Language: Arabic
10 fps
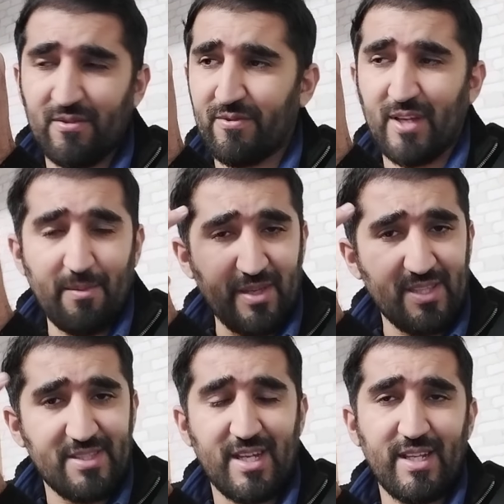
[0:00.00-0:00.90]
في العامين
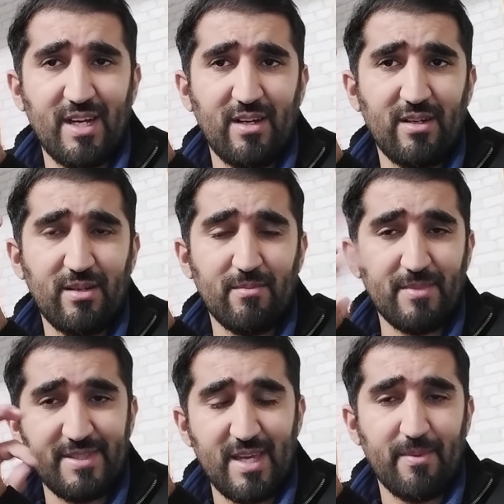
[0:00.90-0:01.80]
التاليه
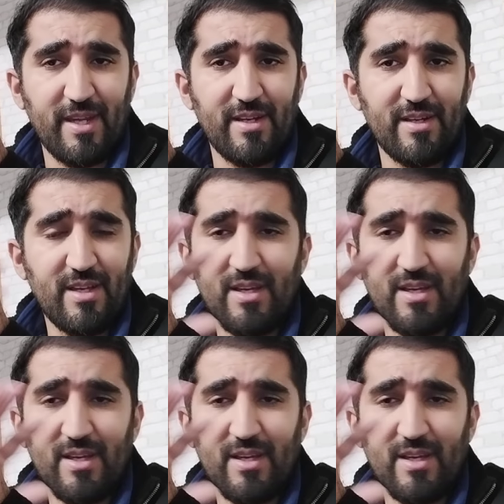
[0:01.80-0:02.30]
متابعين